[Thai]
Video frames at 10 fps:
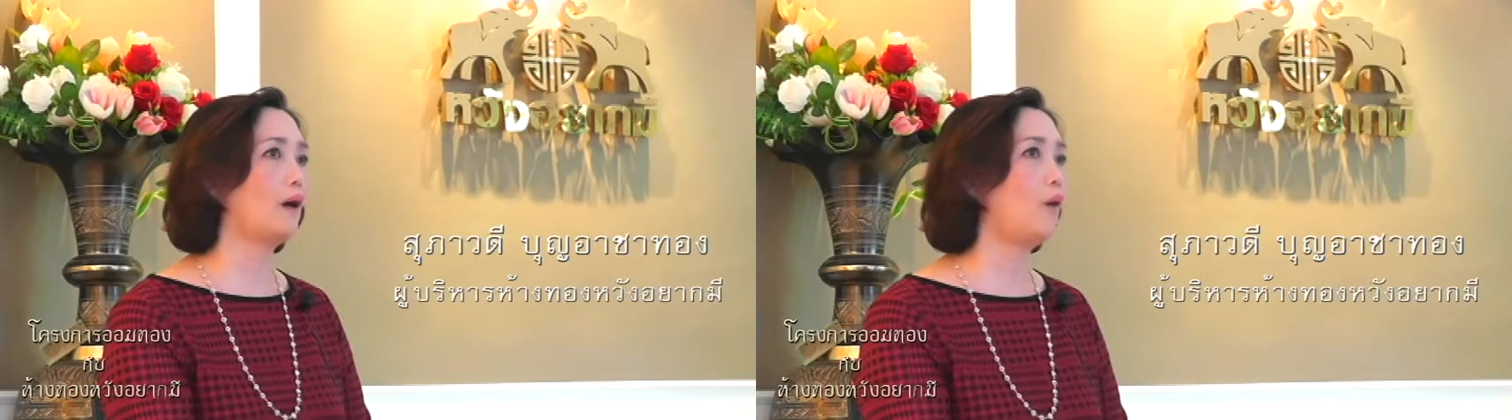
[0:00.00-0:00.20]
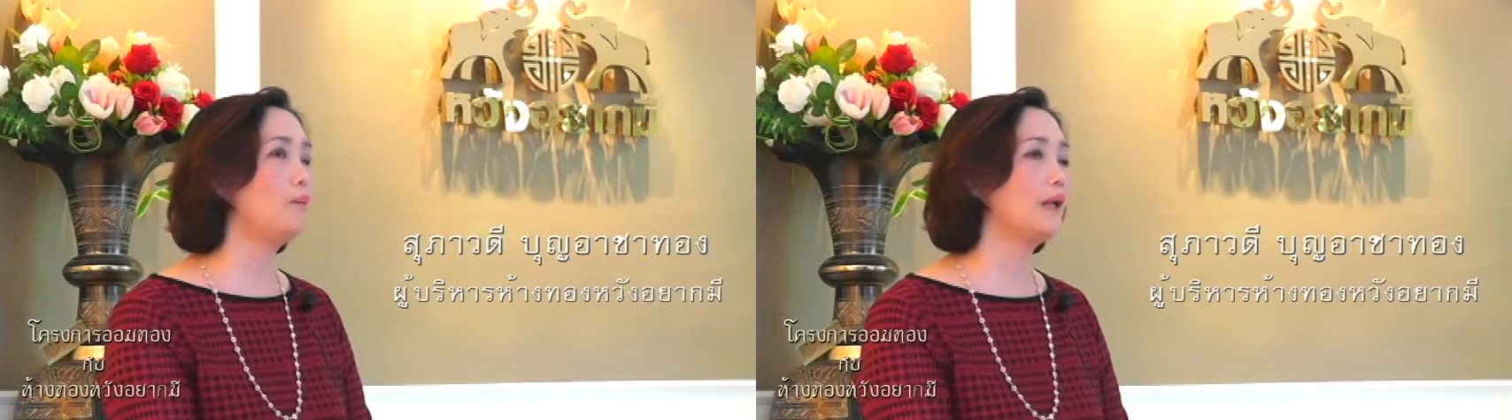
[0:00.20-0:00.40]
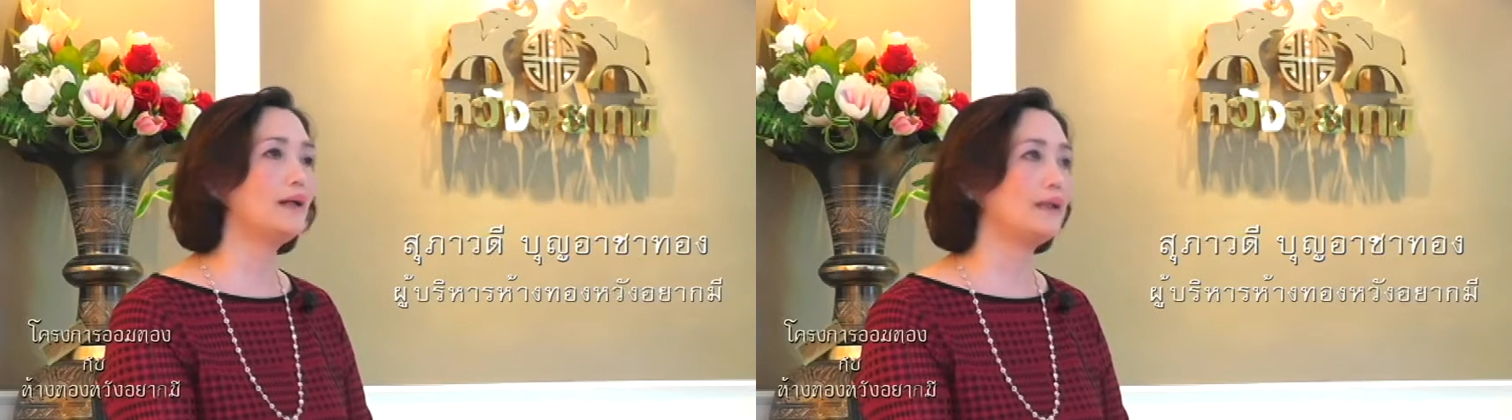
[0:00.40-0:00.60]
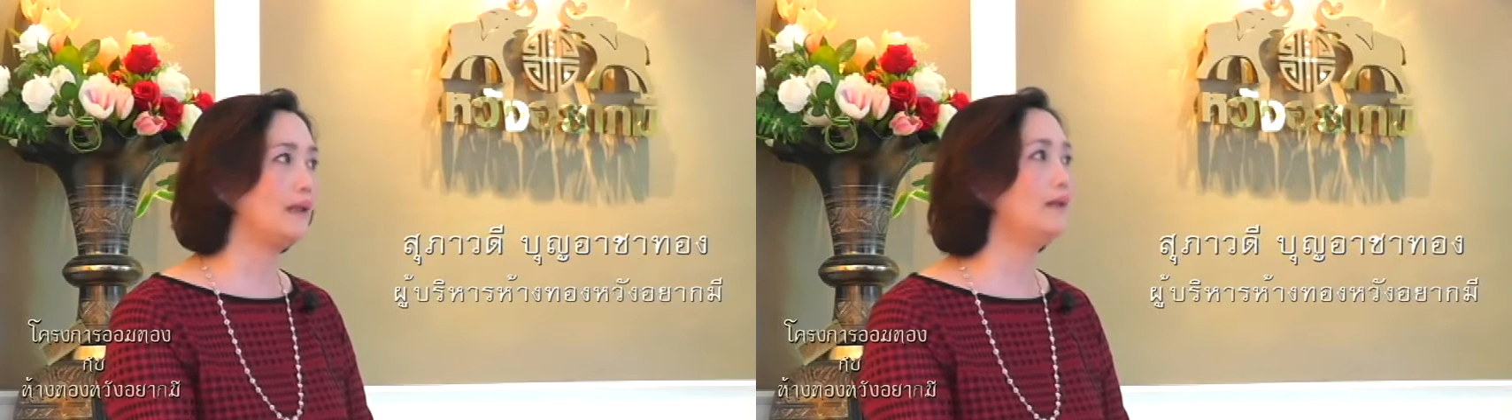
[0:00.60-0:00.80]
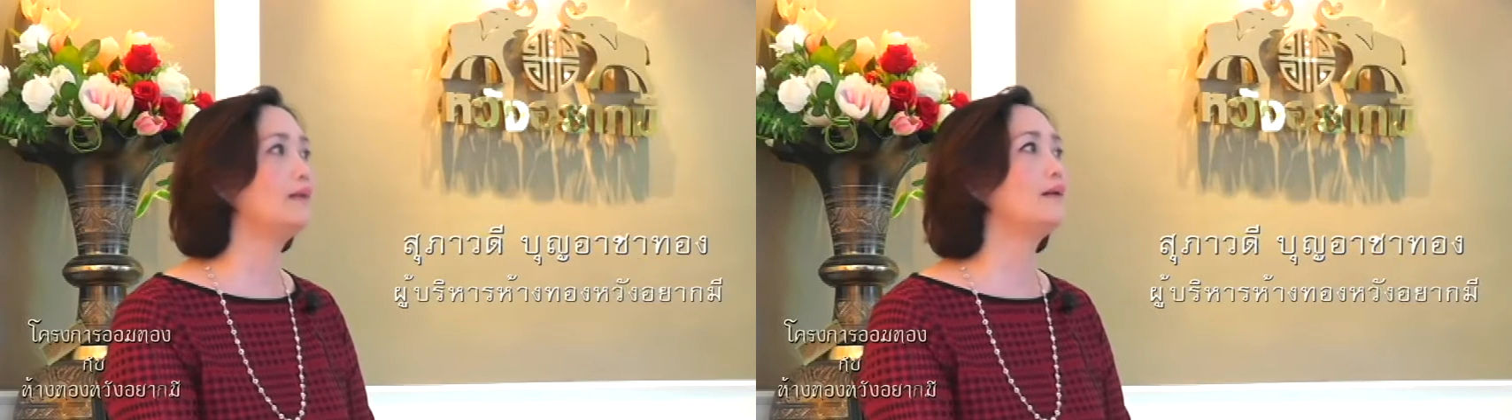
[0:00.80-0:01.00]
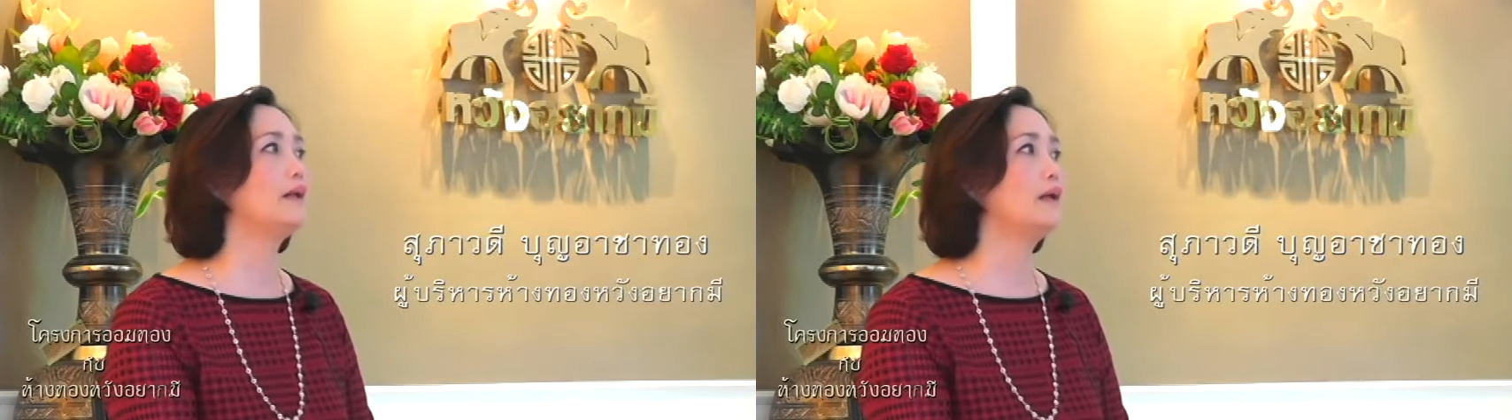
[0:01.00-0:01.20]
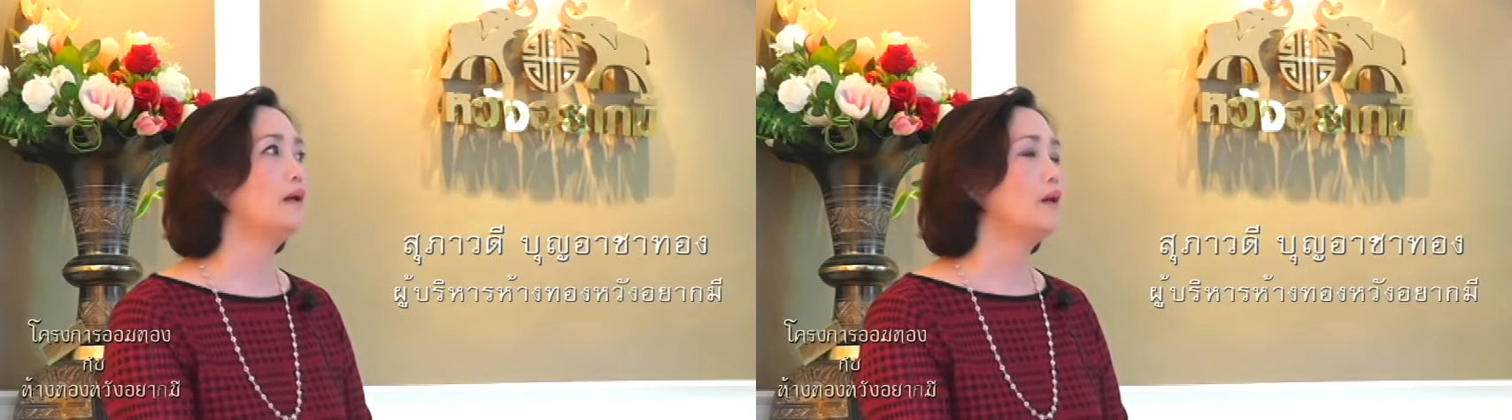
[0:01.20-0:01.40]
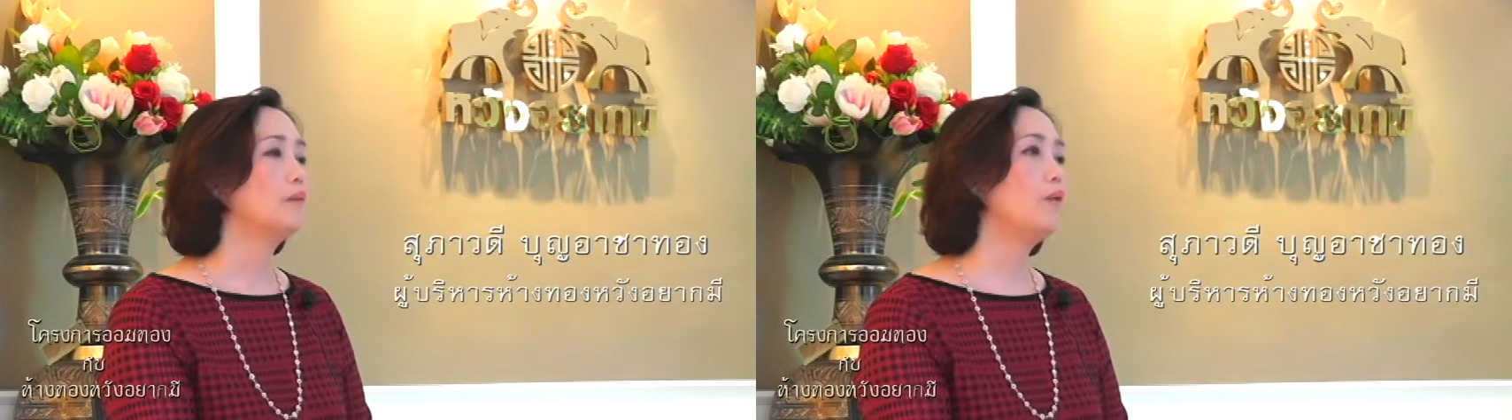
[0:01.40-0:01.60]
เขาไม่เคยคิดเลย
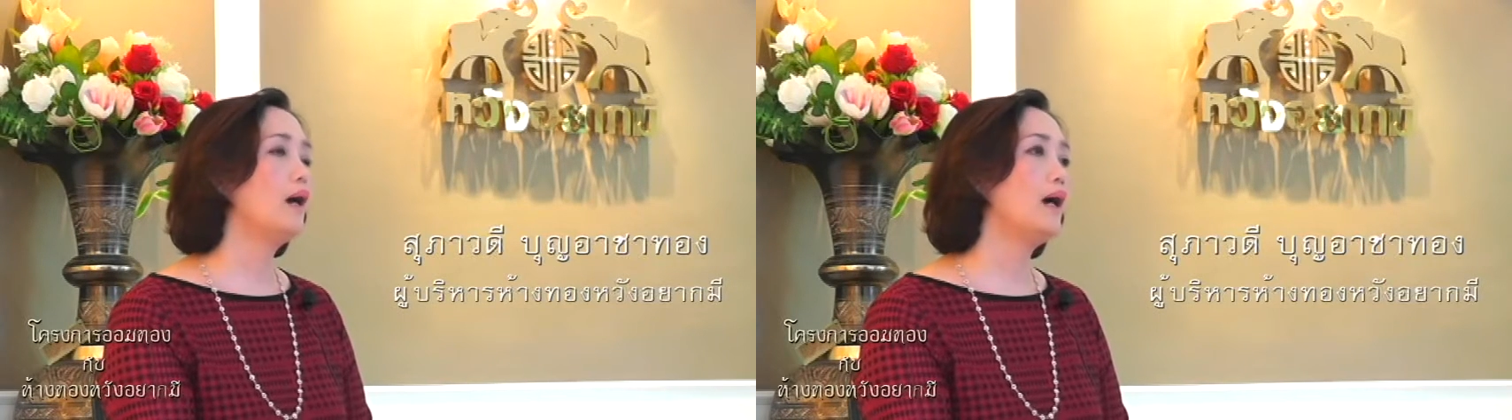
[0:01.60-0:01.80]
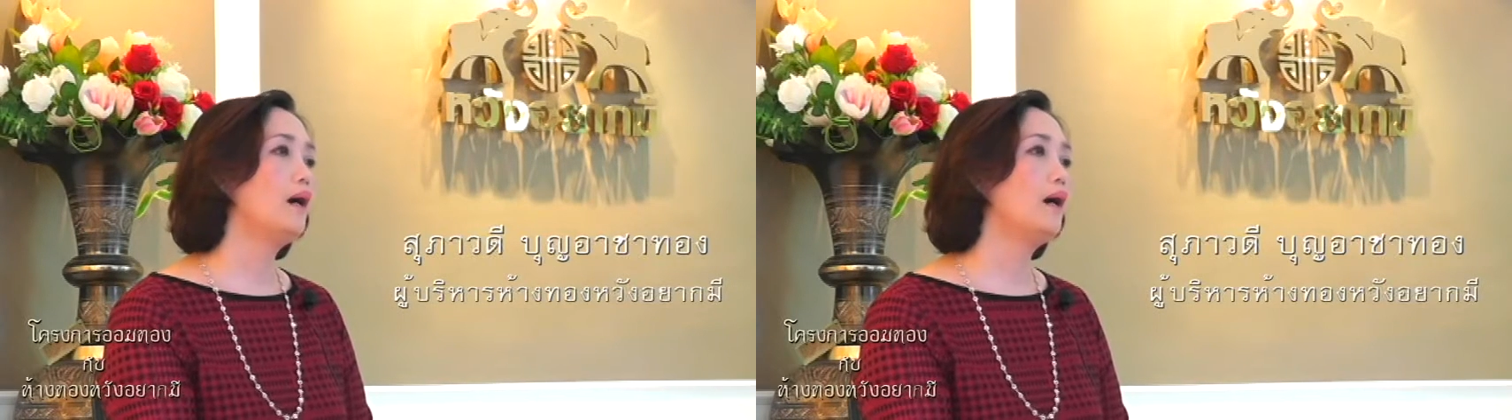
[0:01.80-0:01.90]
เพราะว่า